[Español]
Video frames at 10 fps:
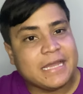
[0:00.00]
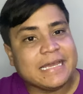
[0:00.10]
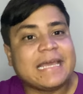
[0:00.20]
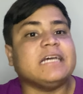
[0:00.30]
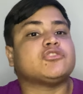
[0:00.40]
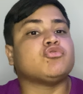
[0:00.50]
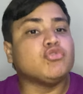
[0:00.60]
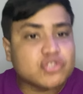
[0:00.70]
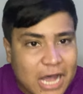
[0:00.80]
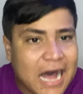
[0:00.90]

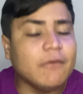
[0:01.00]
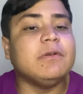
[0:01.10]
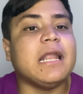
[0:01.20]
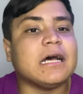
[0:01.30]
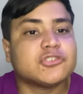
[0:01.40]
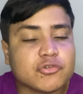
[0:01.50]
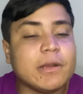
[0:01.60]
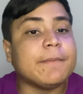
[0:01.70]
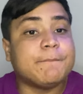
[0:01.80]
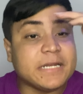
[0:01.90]
Jesús habla
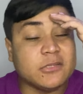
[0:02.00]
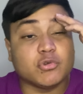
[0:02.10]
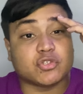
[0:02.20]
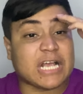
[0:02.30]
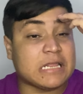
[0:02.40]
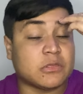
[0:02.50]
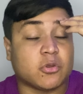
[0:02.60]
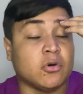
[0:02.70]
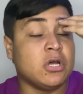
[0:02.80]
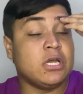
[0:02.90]
sobre el Espíritu
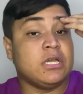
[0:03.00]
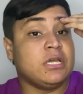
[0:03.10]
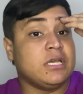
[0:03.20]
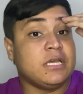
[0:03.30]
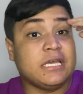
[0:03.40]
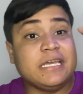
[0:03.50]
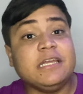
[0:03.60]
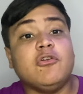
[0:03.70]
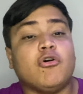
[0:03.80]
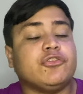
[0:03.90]
Santo
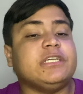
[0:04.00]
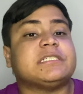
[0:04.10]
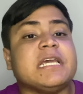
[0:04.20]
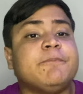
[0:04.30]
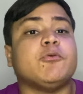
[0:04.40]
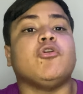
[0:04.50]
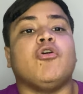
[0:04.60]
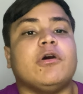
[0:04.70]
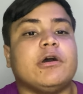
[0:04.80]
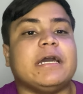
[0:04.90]
y los
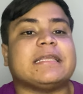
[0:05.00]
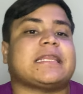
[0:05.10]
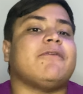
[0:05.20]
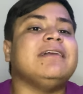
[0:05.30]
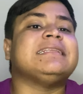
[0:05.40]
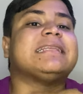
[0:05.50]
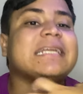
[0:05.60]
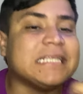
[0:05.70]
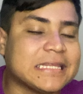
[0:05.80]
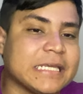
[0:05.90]
discípulos estaban
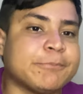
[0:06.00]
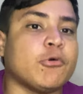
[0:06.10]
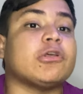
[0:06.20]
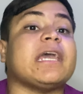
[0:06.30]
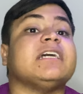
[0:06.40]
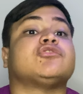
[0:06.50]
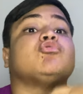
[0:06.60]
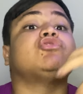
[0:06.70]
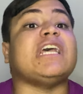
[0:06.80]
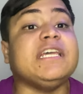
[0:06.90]
tristes porque
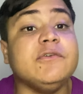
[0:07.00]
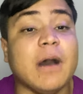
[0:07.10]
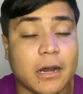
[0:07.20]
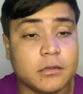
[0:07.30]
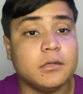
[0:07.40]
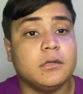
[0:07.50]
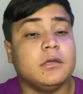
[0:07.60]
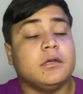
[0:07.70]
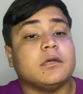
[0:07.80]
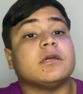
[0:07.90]
Jesús se iba.
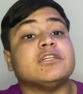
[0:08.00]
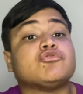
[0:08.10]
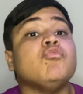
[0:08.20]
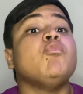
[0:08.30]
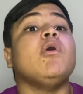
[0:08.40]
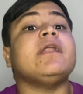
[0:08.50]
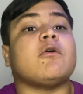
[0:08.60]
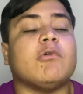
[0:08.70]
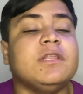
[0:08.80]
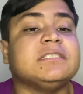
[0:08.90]
Jesús muere,
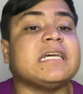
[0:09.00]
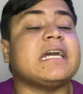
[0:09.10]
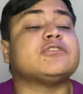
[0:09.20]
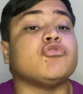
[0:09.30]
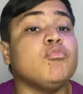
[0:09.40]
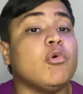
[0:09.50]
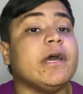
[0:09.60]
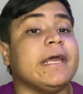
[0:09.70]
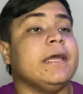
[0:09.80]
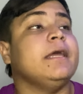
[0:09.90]
acuérdense que Jesús
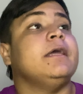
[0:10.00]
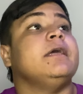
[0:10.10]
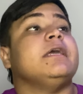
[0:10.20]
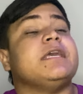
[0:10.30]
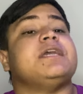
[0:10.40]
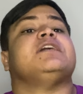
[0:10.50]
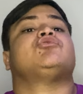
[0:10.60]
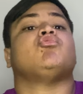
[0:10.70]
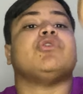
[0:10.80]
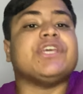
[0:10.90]
muere y
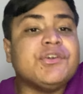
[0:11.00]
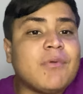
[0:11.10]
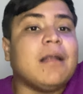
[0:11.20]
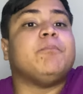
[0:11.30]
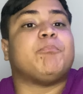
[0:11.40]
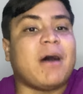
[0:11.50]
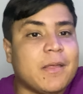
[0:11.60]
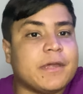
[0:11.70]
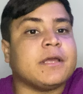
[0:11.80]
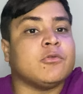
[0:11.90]
Jesús iba al
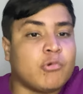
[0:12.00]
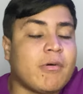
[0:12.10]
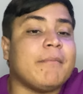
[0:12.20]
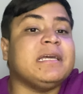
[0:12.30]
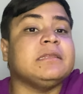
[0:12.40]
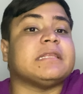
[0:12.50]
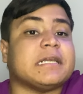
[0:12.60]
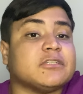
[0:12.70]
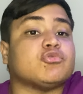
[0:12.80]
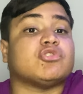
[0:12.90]
Padre nuevamente,
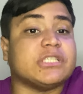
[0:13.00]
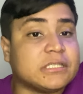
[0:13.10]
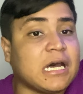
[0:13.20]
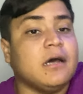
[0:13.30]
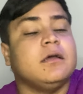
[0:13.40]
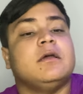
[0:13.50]
resucita.